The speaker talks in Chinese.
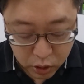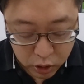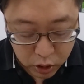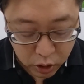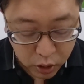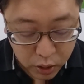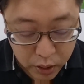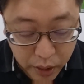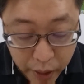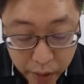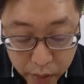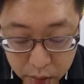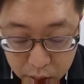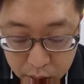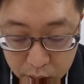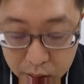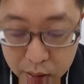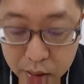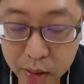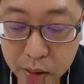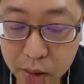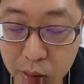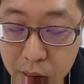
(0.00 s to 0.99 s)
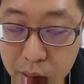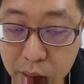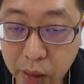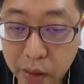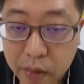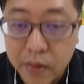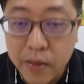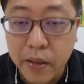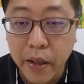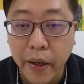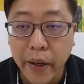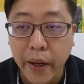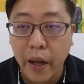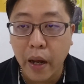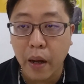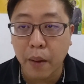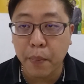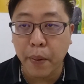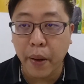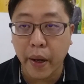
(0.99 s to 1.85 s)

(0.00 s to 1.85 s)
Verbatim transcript: 抽到的这三张卡